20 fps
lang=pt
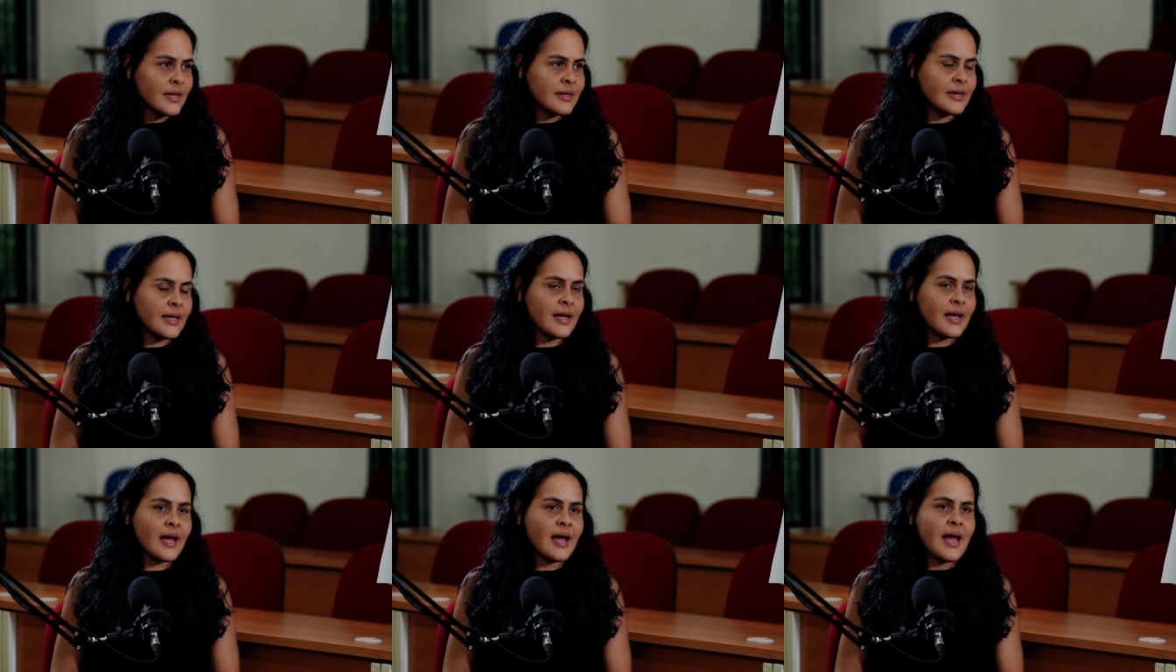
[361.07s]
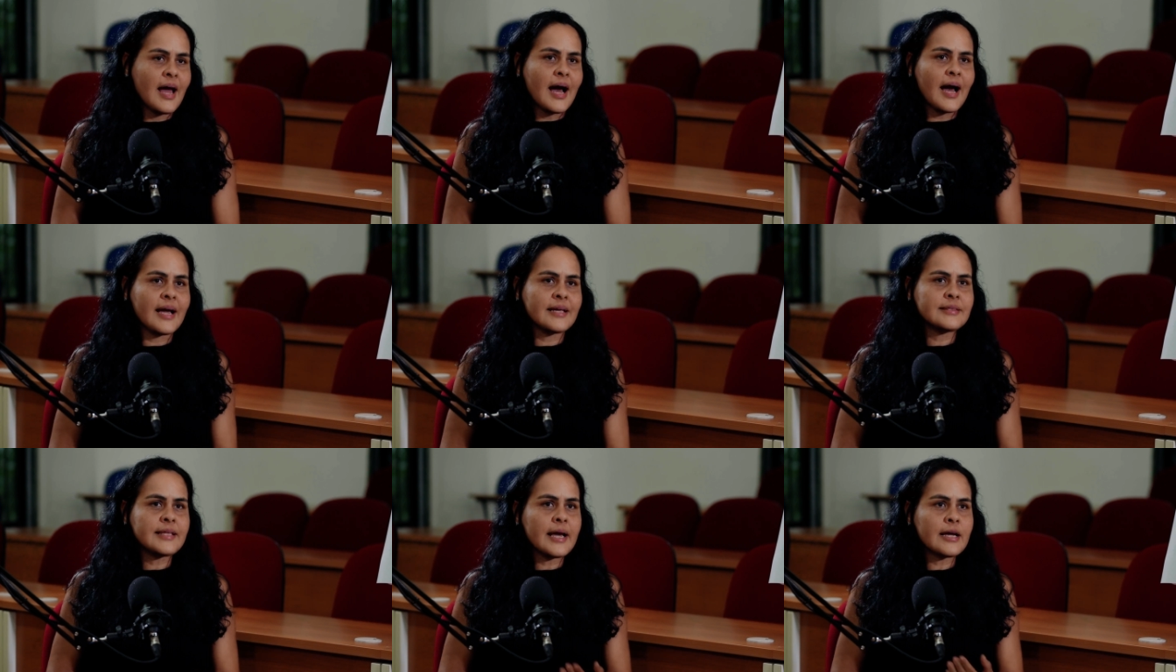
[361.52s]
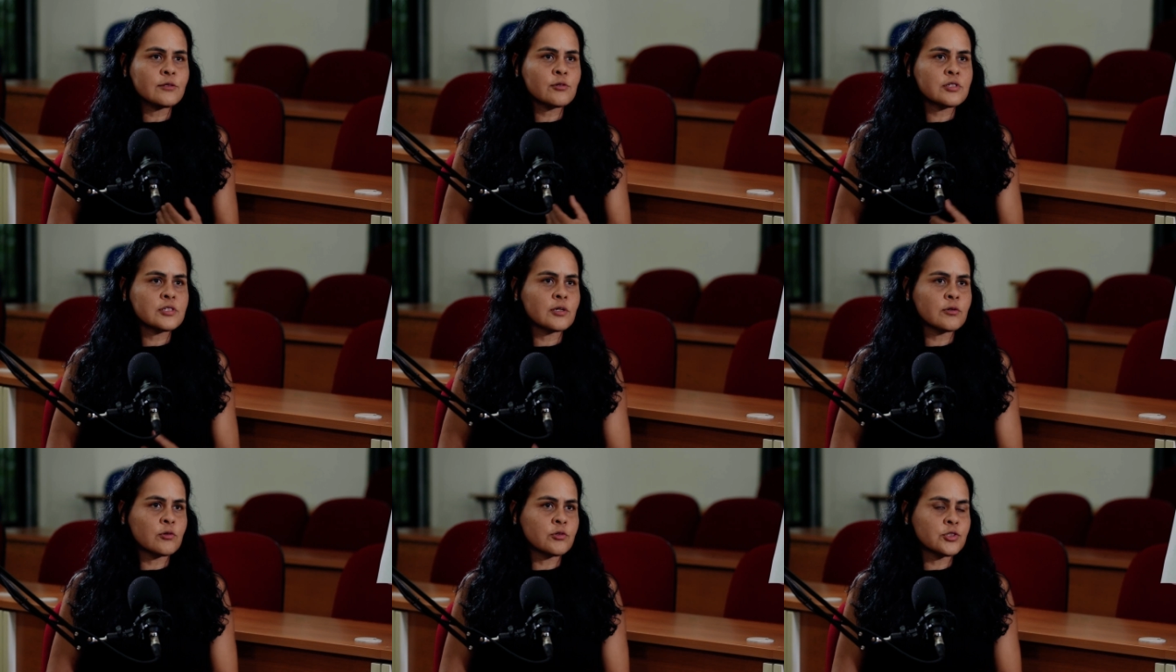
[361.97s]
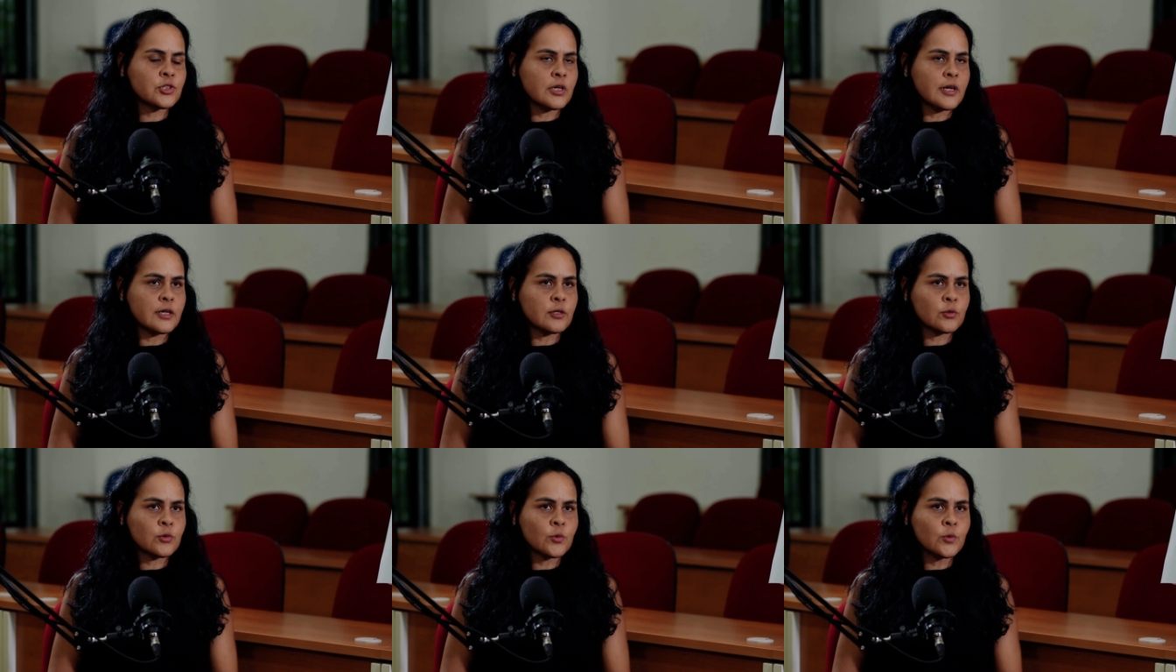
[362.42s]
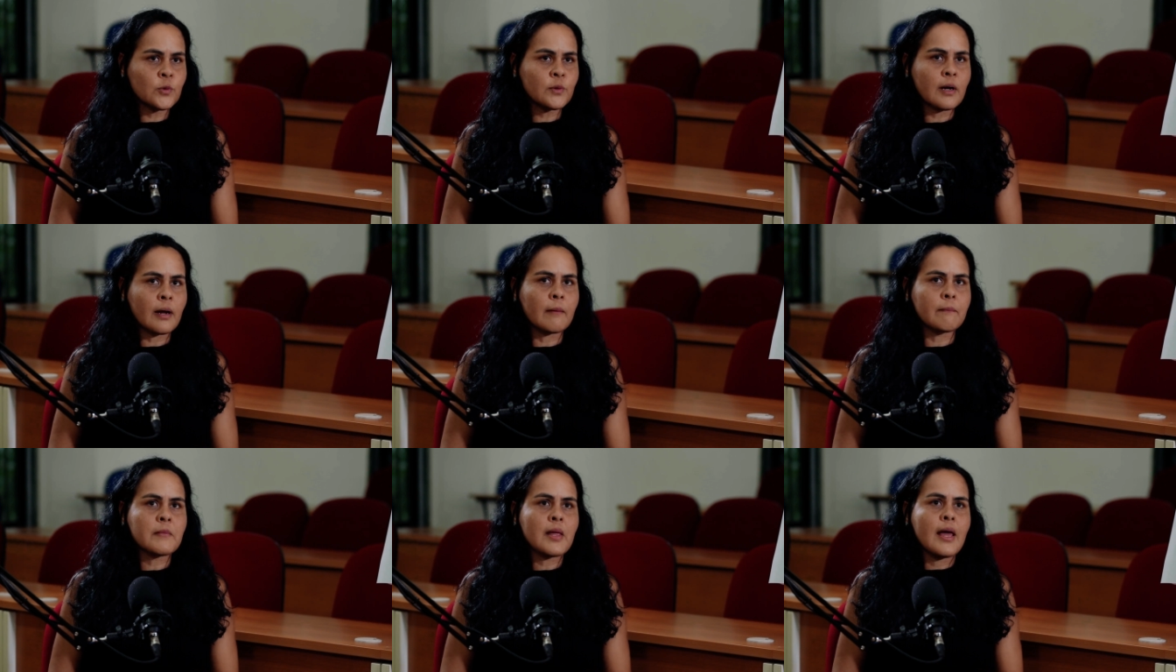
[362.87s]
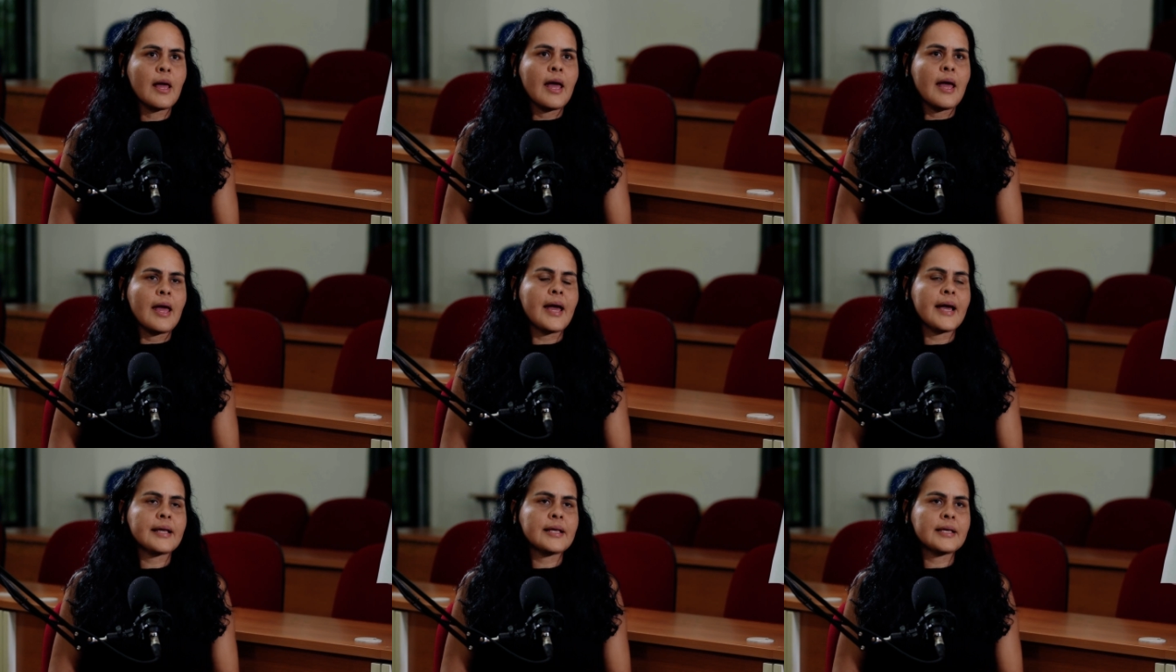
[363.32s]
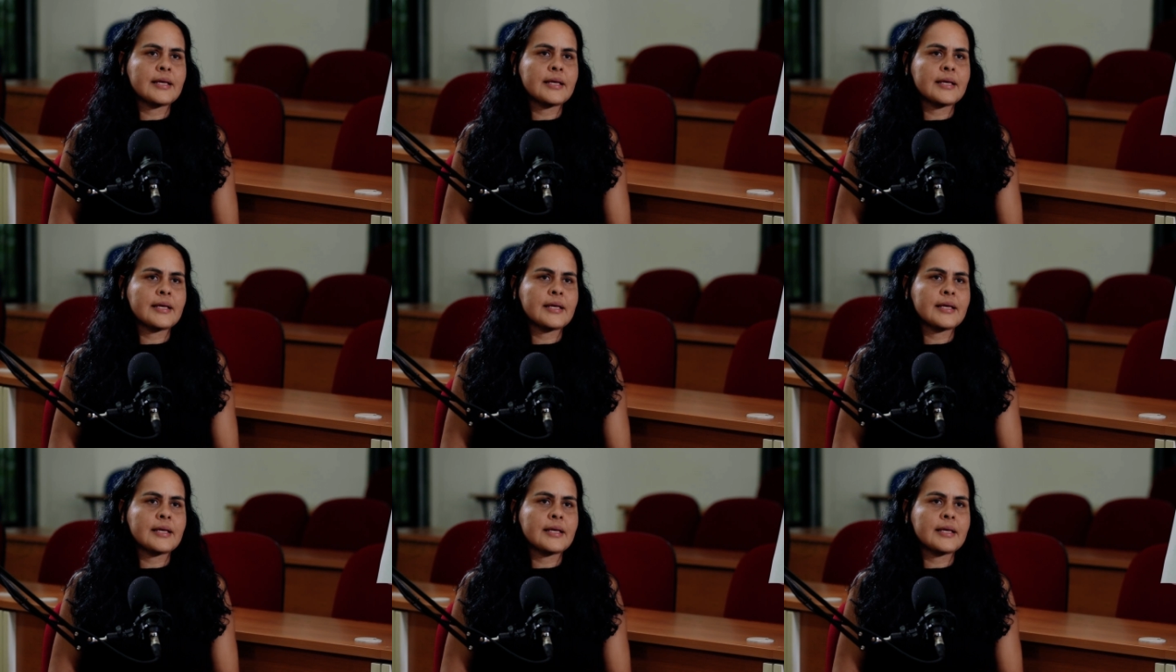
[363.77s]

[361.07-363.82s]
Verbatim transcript: Né? A ideia do ciclo de leitura é